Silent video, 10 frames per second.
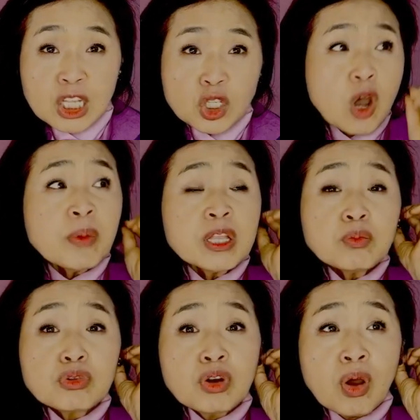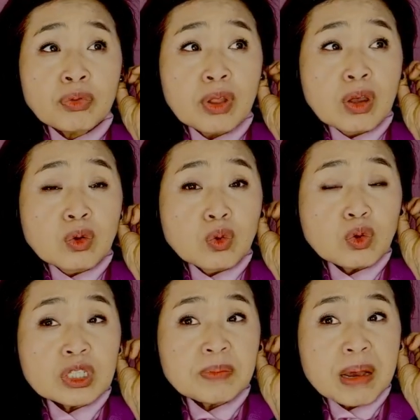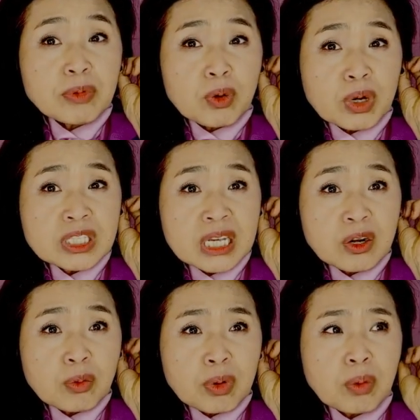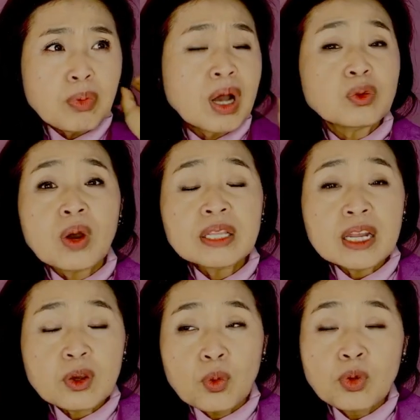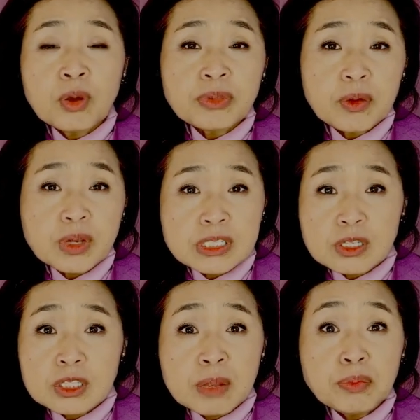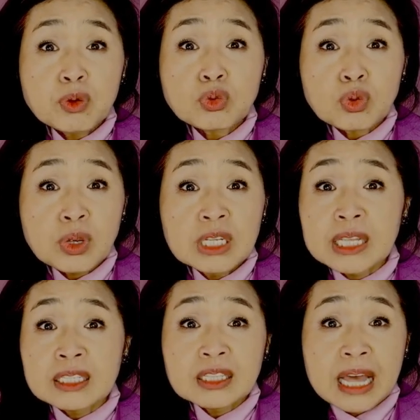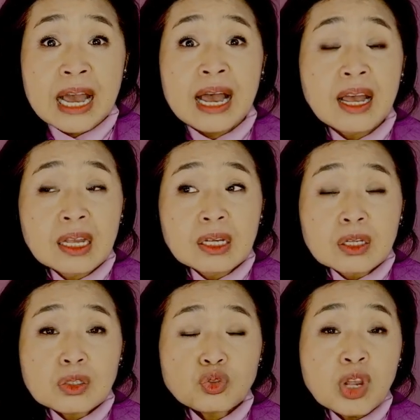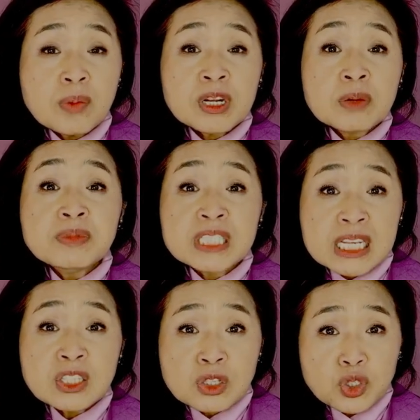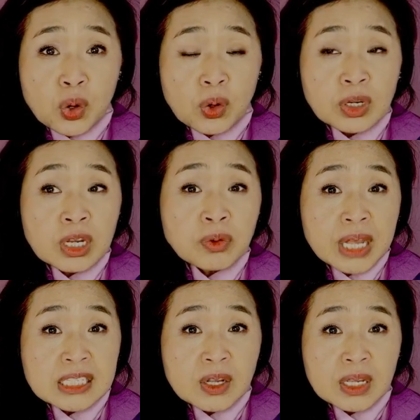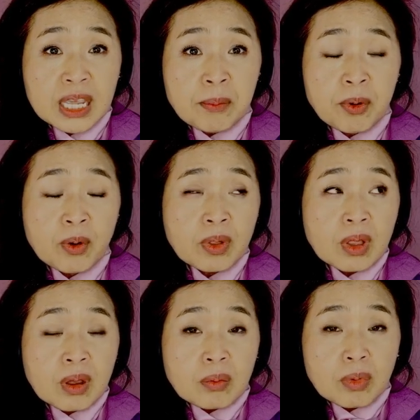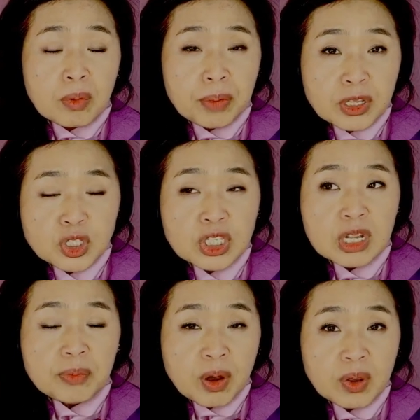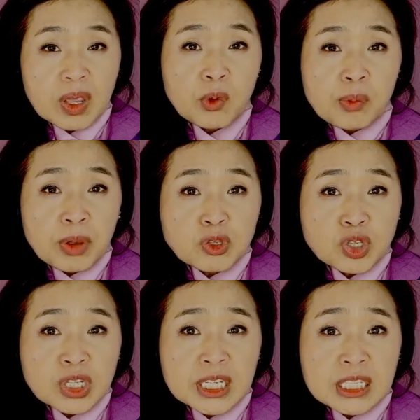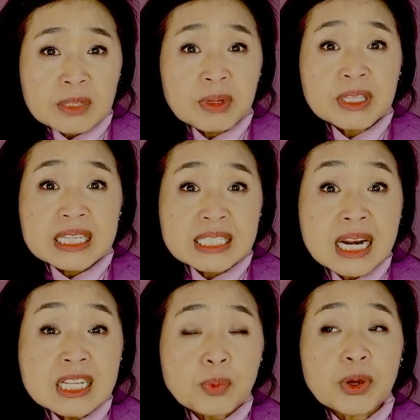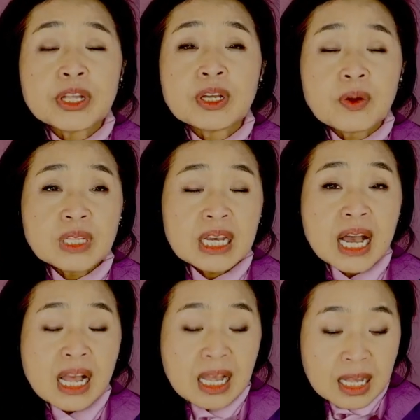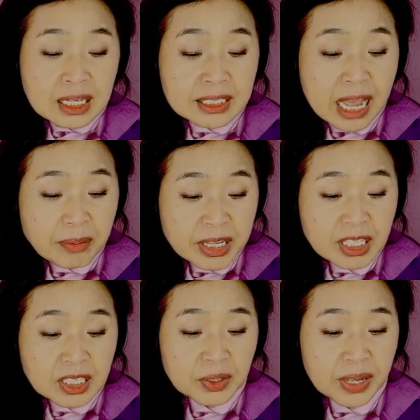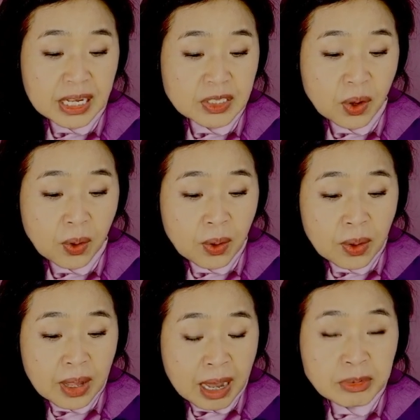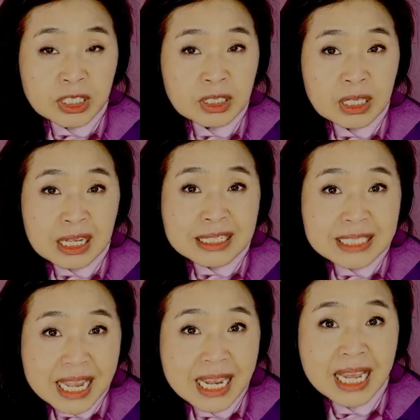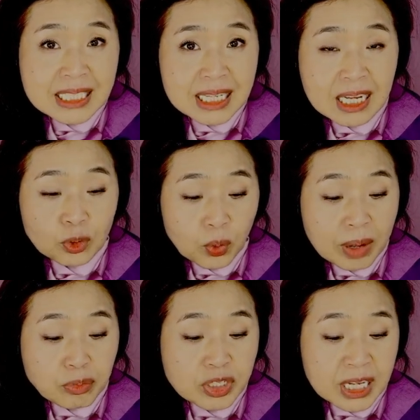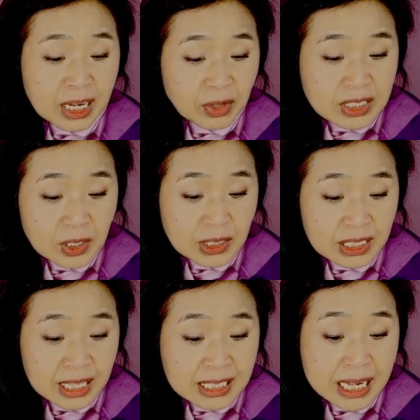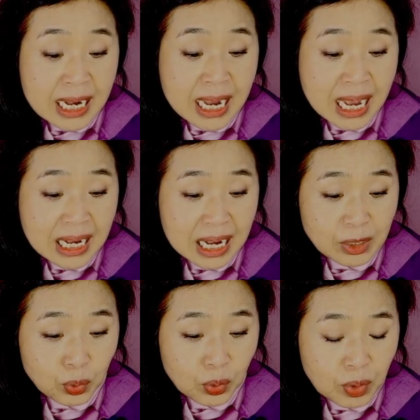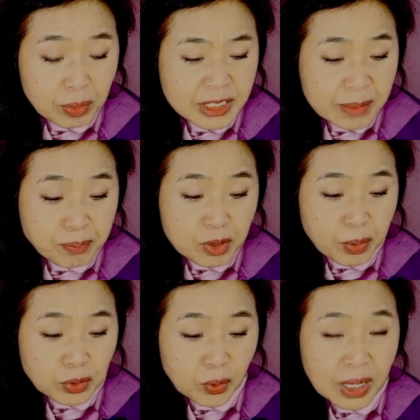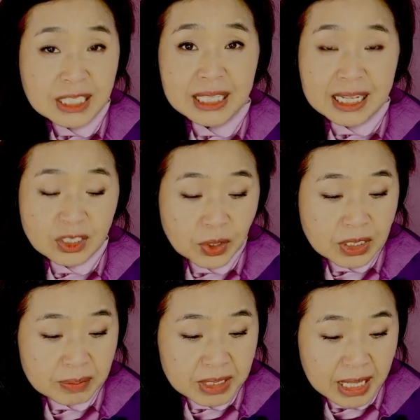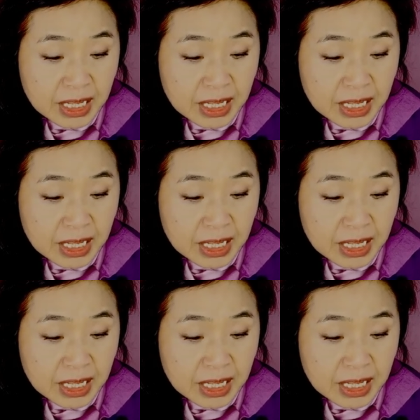처음에는 물론 후쿠시마 뭐 원자료 뭐 뭐가 녹아내리고 오염되고 있었을 때 미국도 일단은 다 수입을 금지했었죠. 그리고 나서 이게 뭐, 뭐 며칠, 몇 개월, 몇 주일 있으면 다 사라져 버리는 거니까 그 다음에는 그렇게 해서 아무튼 세 가지가 그동안 문제가 됐었는데 생강가루, 뭐 샘플 번호까지 다 써 있습니다.